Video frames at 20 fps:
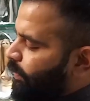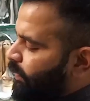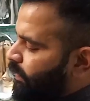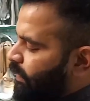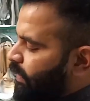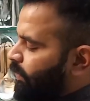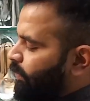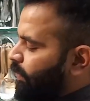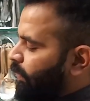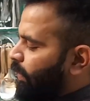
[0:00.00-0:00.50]
आप
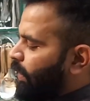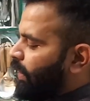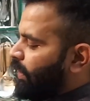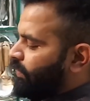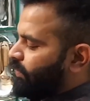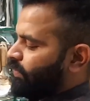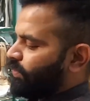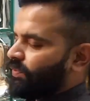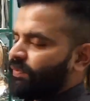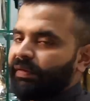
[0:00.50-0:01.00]
इसकी
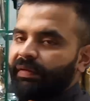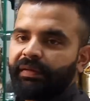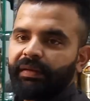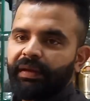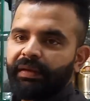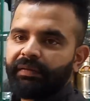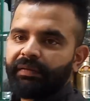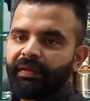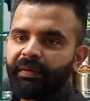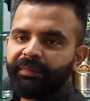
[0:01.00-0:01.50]
मेन जो चीज़
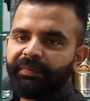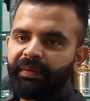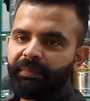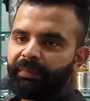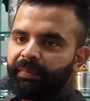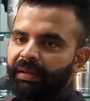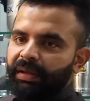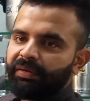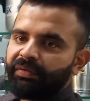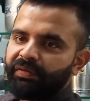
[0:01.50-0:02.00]
है सबसे
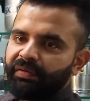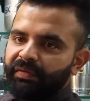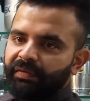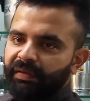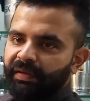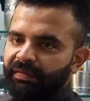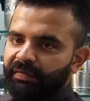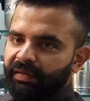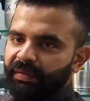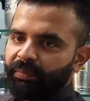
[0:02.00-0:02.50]
मेन चीज़
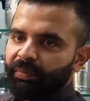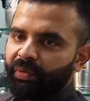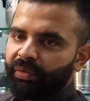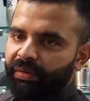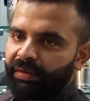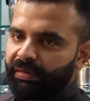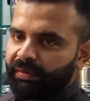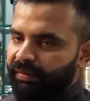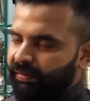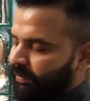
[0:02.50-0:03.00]
है इसकी
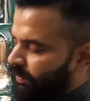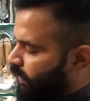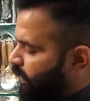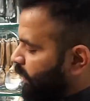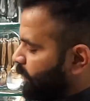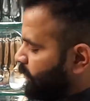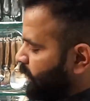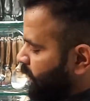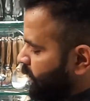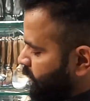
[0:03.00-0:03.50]
मोटर ये
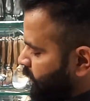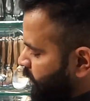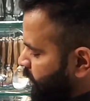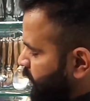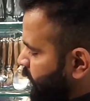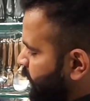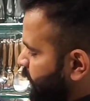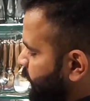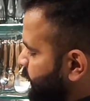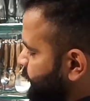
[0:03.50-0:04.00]
आप देख
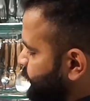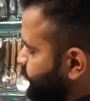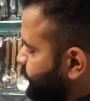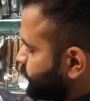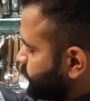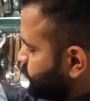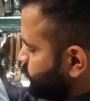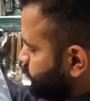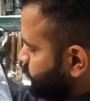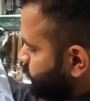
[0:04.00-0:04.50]
सकते
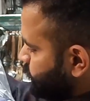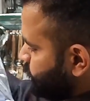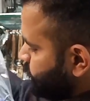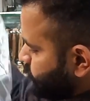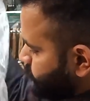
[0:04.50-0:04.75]
हैं